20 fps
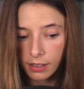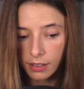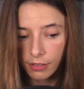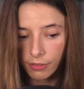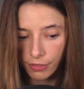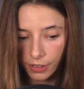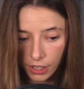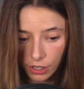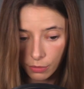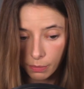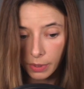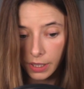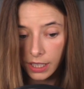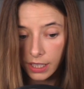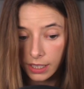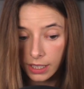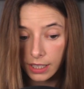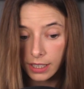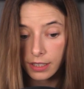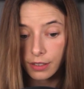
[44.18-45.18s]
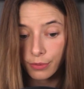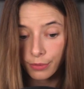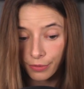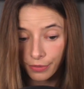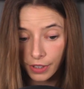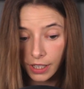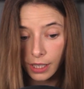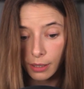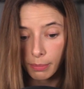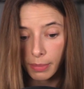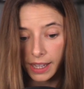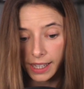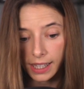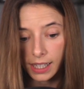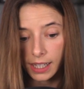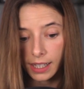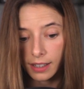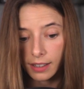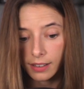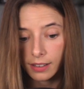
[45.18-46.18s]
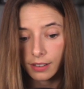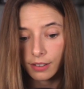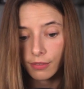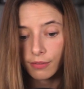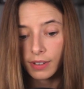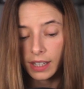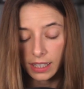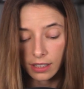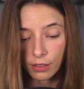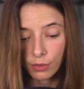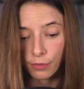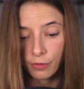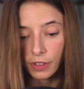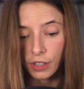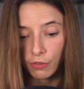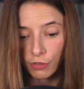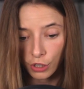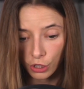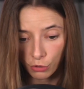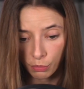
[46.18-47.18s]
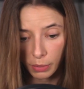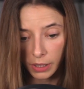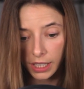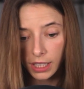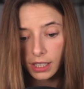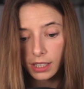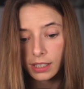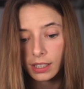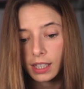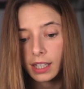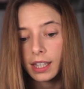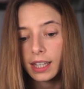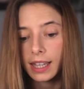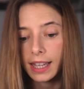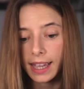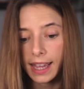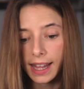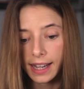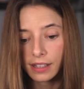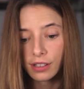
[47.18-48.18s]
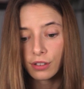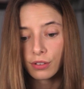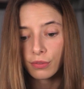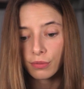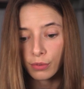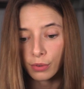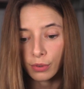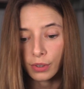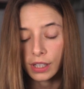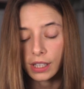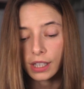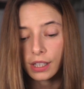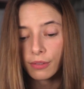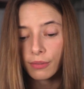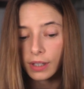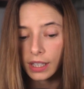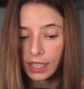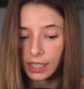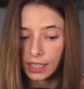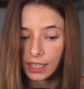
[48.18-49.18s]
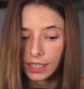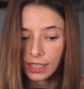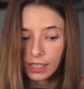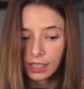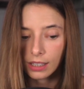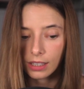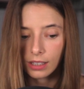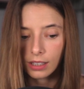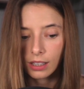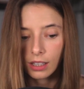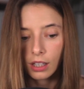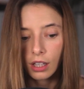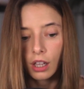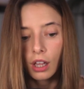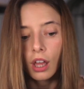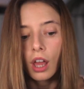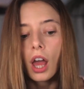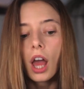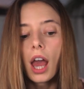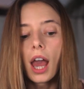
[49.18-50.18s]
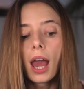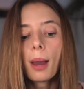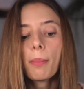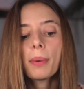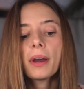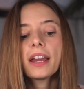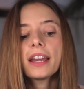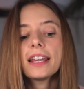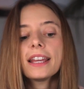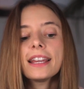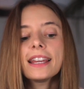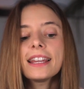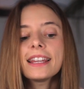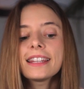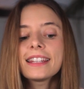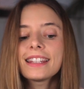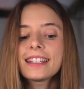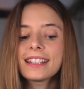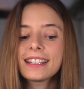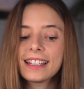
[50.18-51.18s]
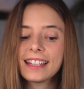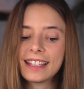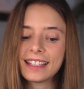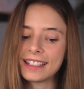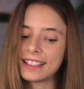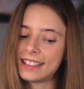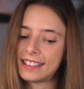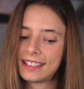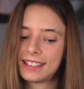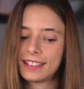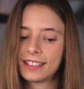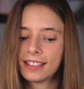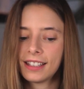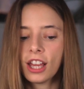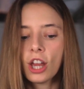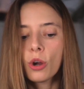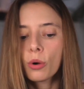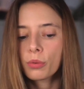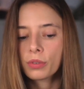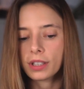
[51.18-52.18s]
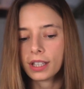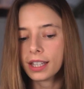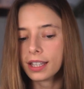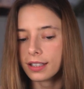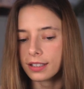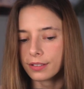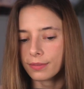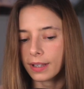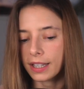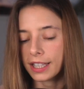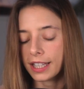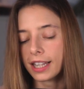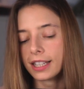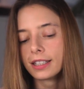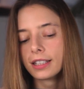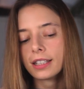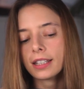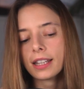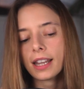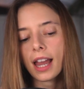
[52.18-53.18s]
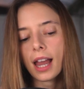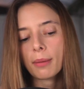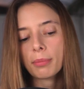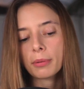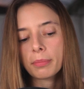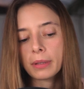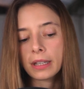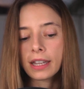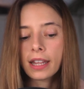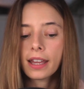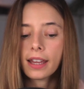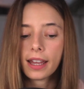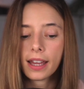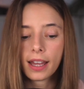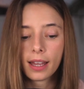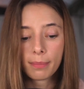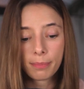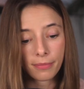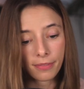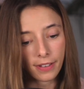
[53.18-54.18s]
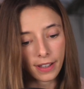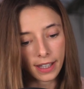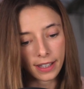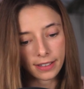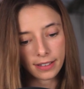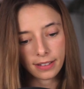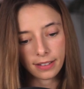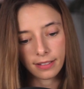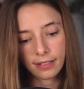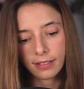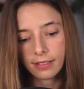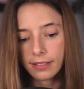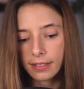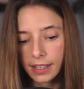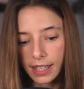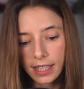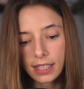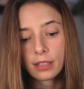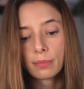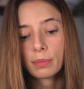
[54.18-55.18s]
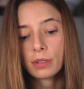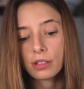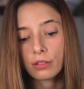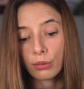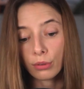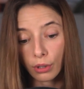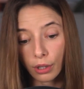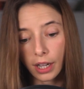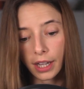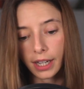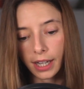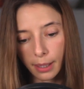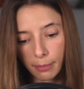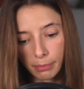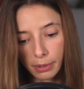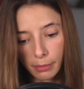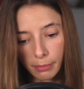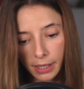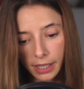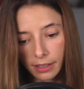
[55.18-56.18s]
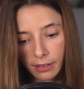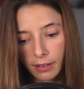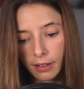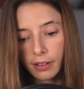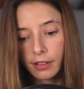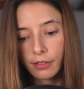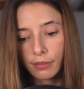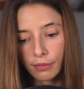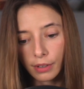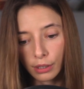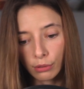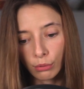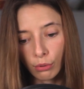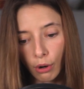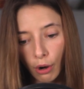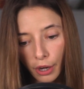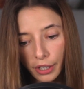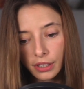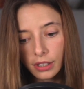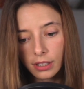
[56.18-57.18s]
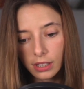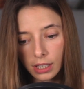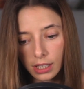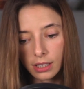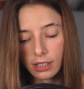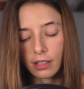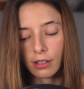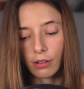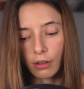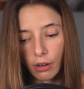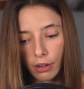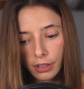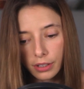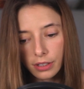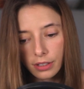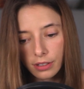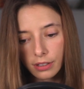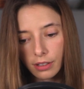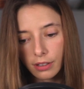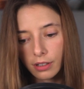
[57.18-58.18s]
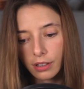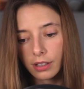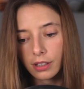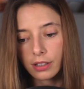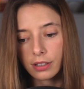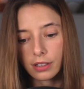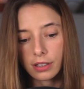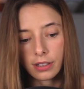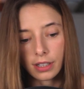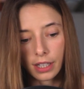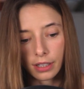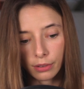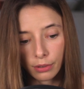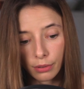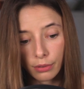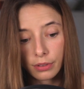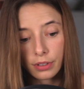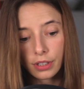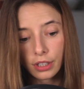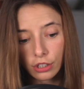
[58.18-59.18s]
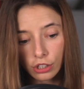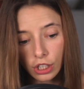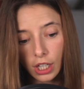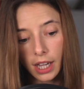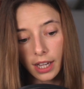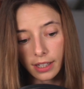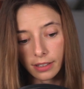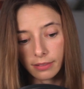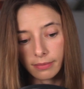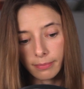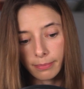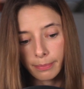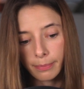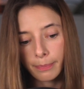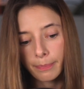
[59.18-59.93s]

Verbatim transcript: Versprich nicht zu viel, Bengele. Wer zu viel verspricht, hält gewöhnlich wenig. Aber ich nicht. Und erst, wenn ich ein Knabe bin, abwarten. Jetzt bist du noch ein Hampelmann. Wenn du heute nicht gehorchst, ist es dein größter Schaden.